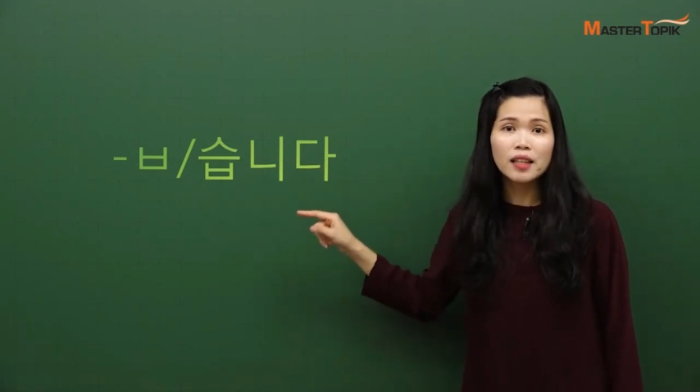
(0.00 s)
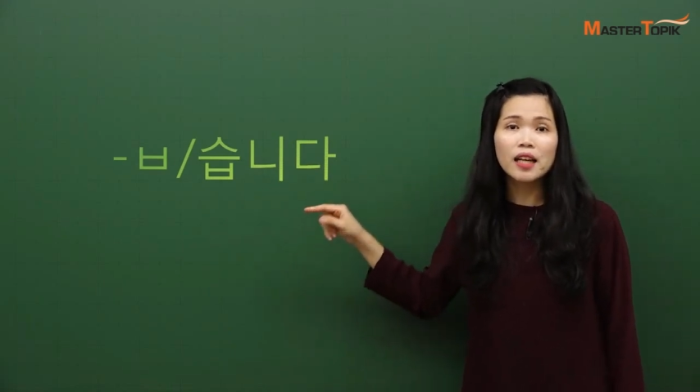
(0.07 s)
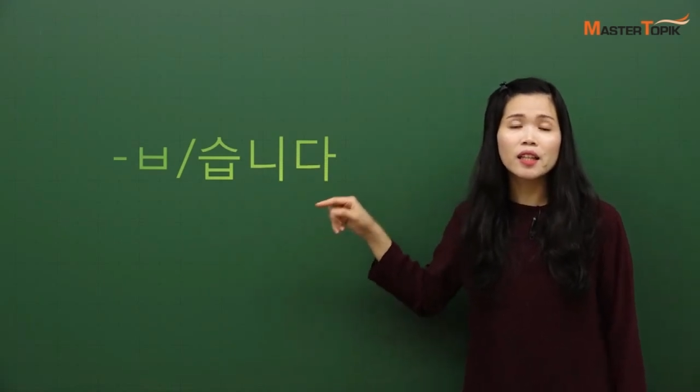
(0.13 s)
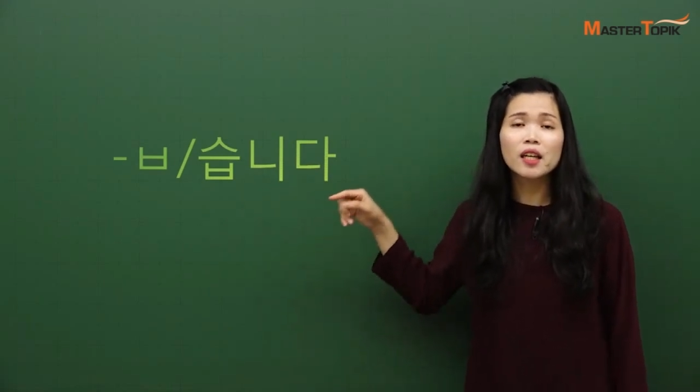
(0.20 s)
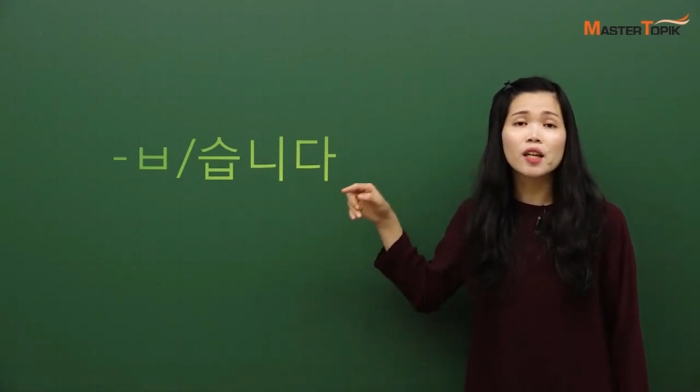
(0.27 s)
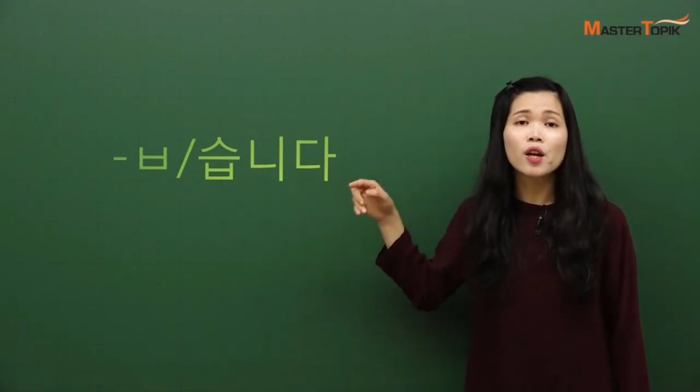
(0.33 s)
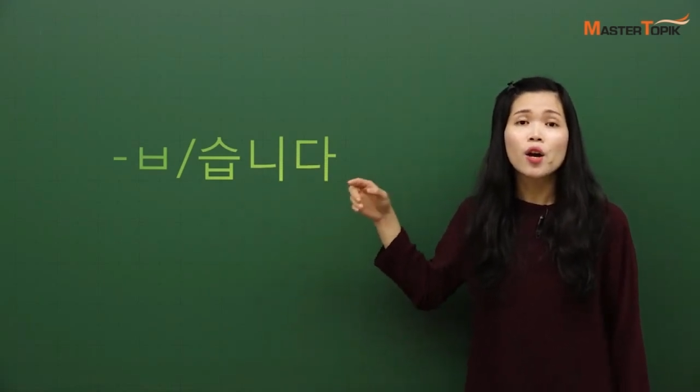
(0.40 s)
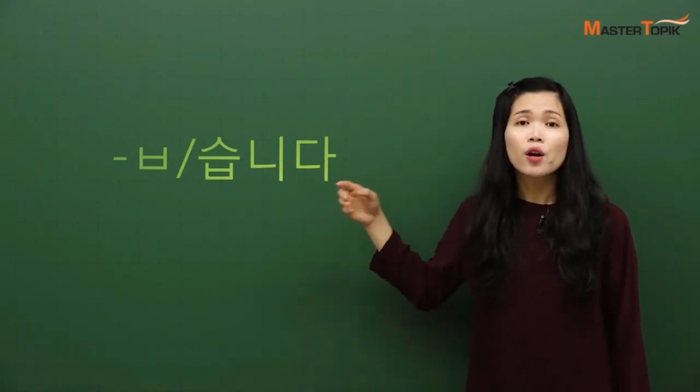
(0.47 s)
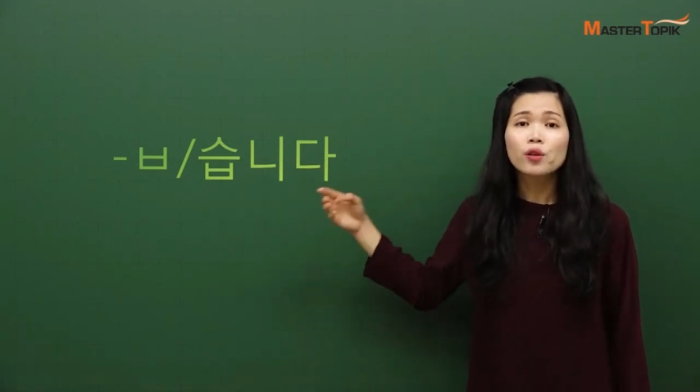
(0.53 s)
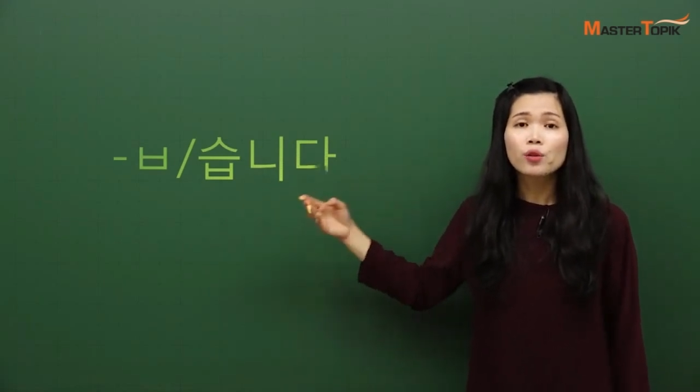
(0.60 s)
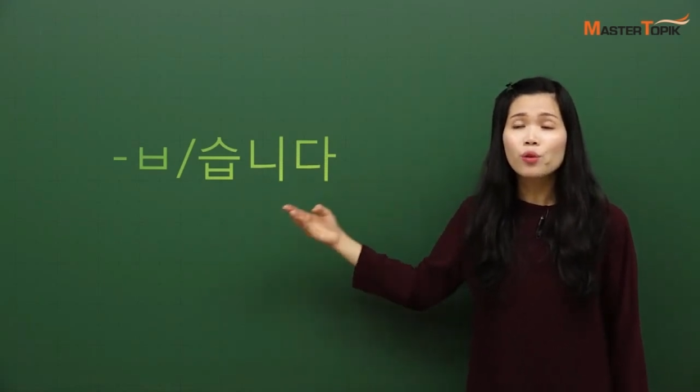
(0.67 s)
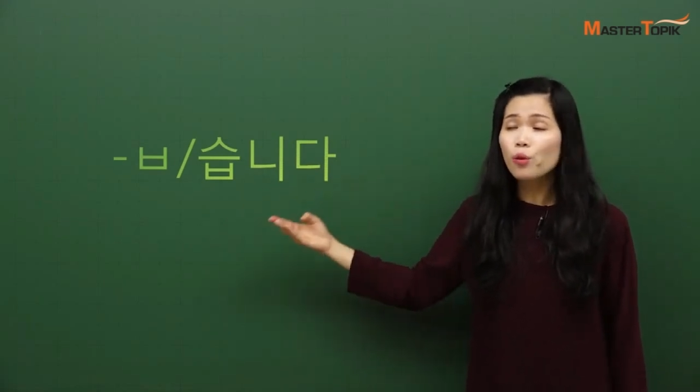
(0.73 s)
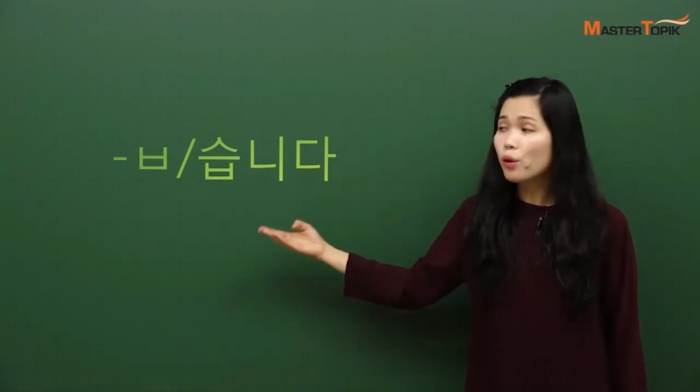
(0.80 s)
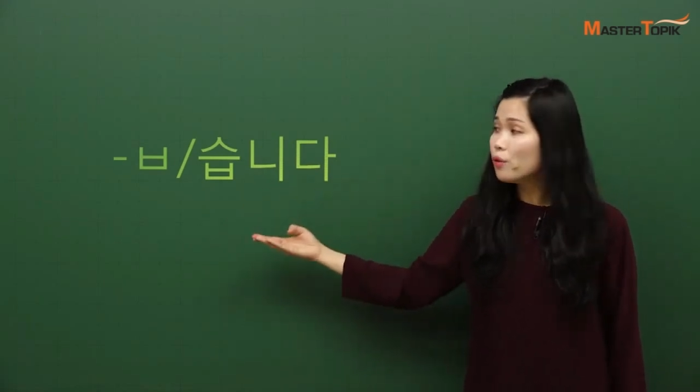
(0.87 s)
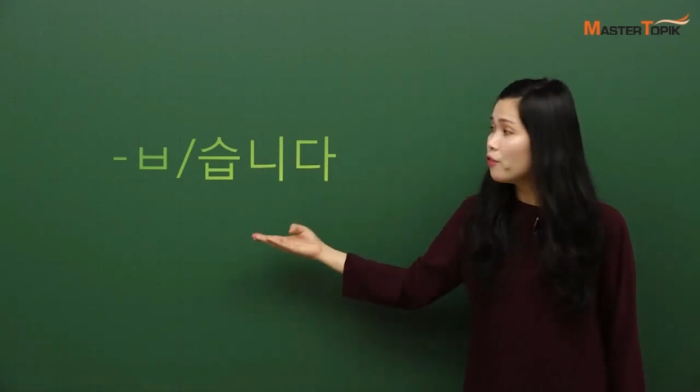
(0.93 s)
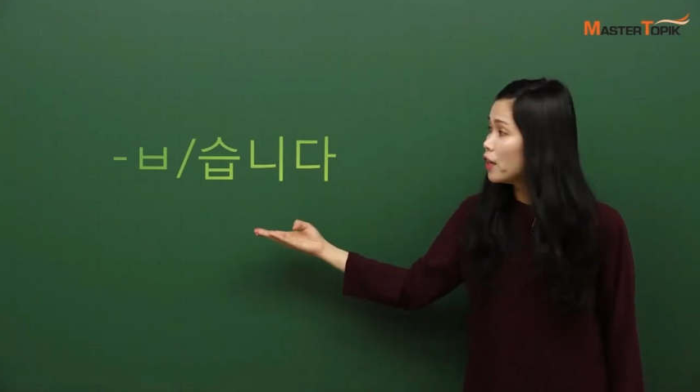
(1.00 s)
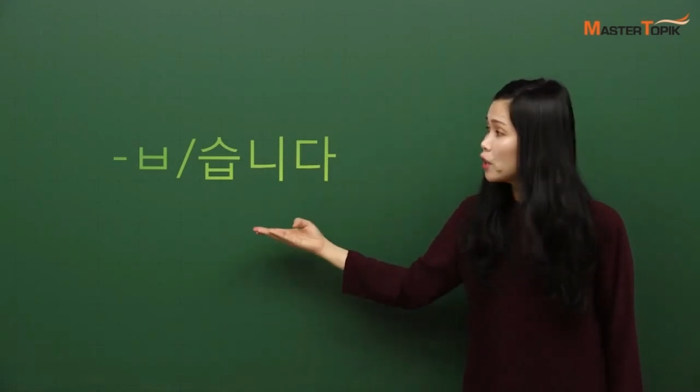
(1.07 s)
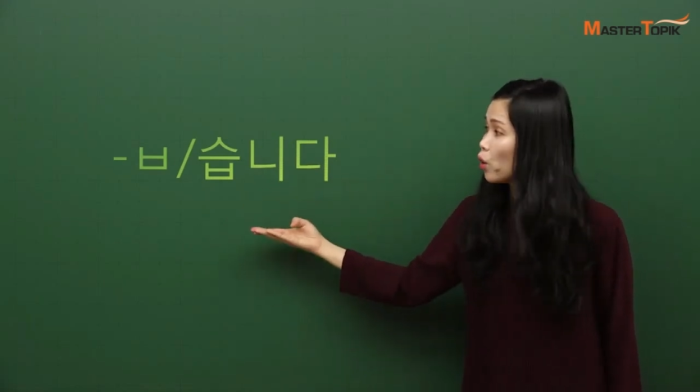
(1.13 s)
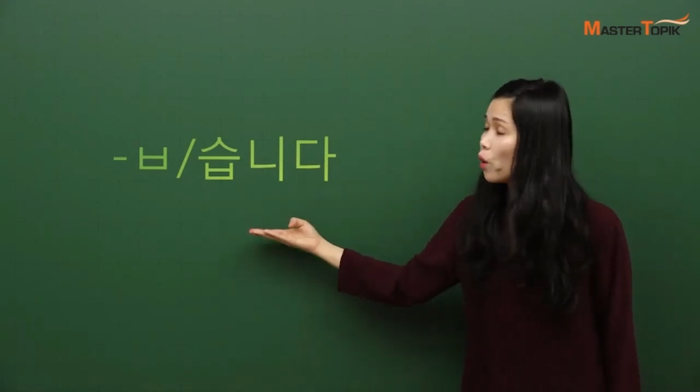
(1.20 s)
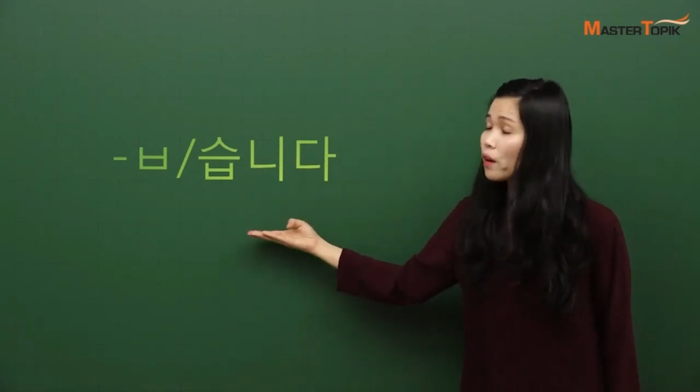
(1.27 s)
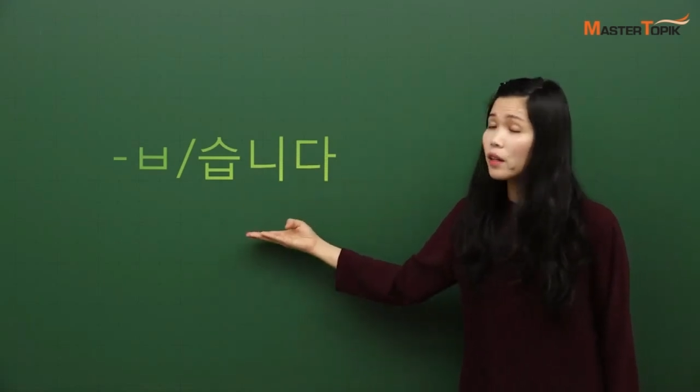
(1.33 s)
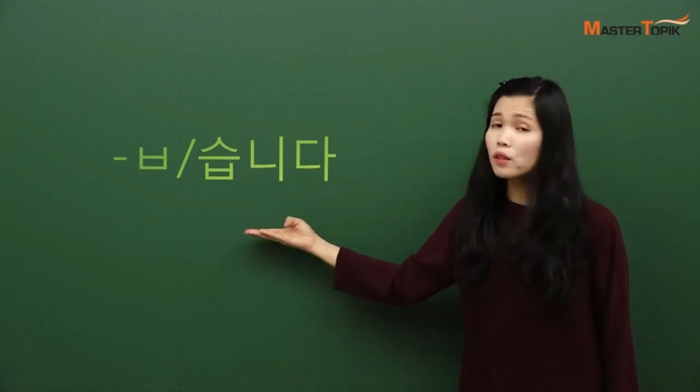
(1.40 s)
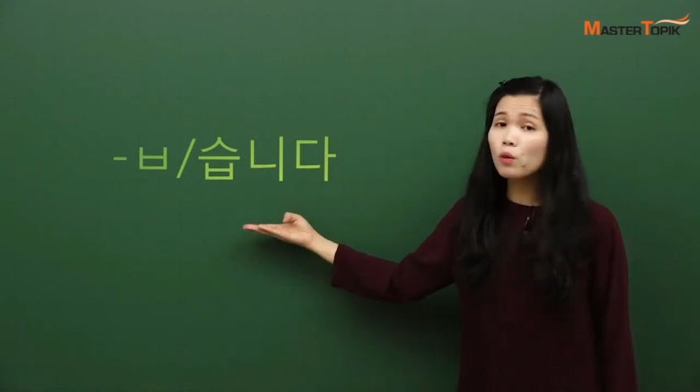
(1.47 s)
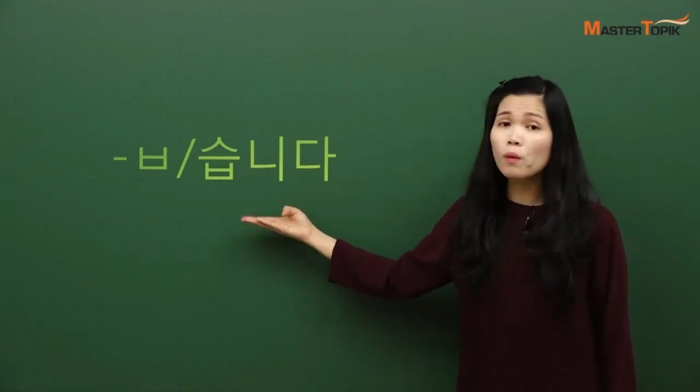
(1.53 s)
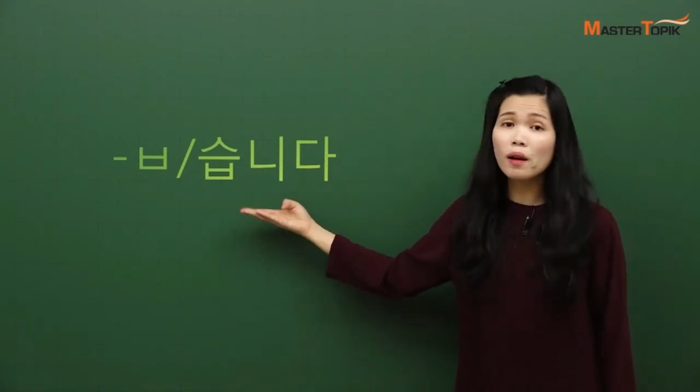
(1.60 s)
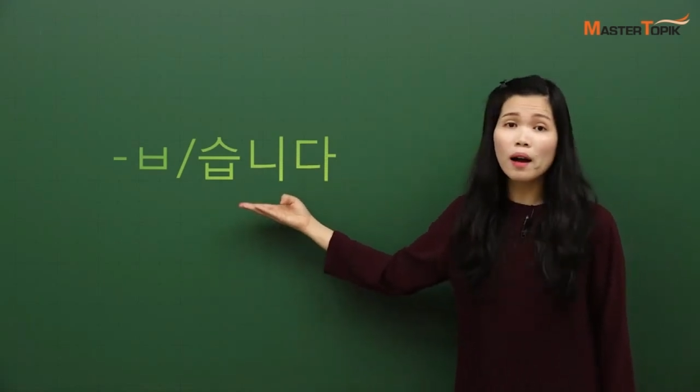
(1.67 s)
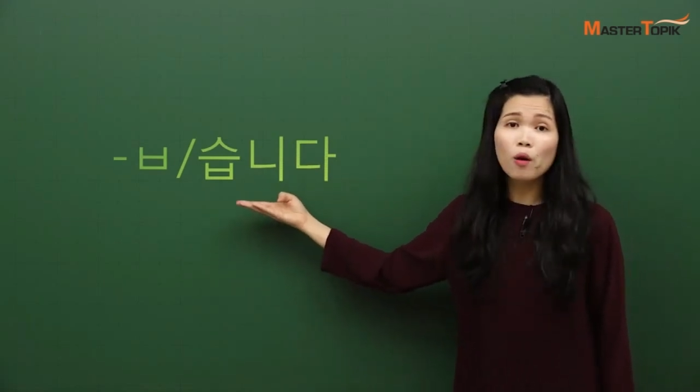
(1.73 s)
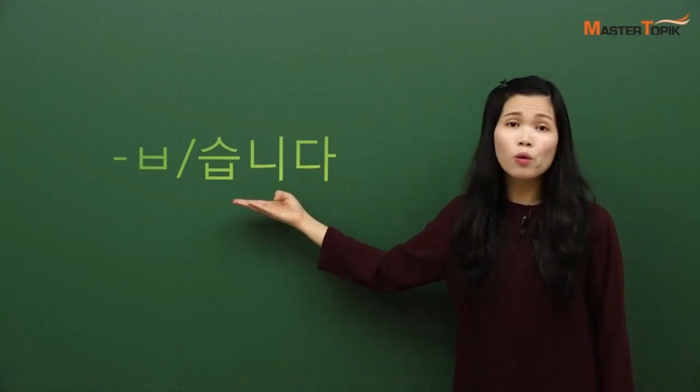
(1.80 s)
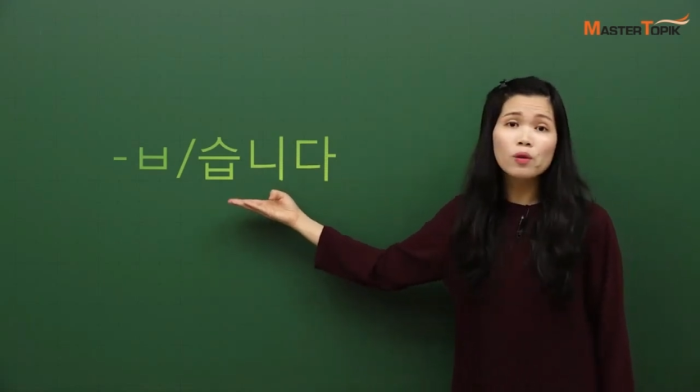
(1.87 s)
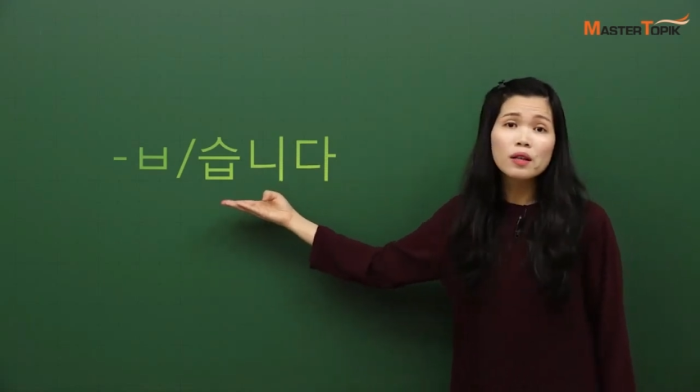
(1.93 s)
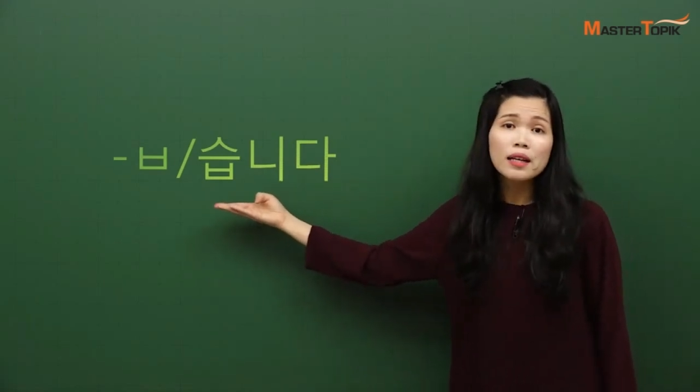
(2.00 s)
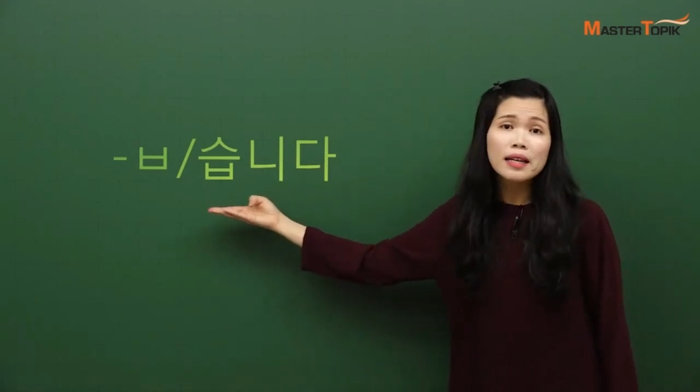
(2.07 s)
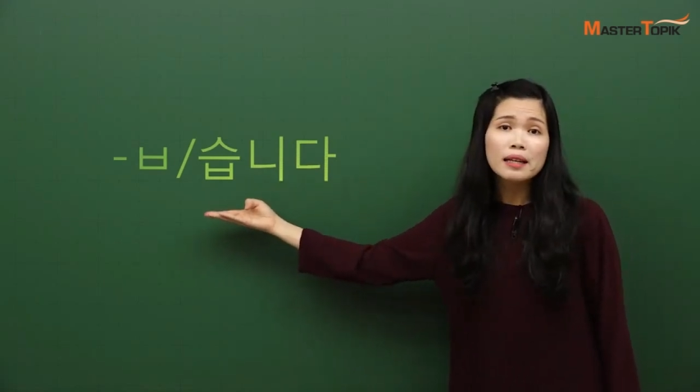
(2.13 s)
Thế thì đuôi vĩ tố kết thúc câu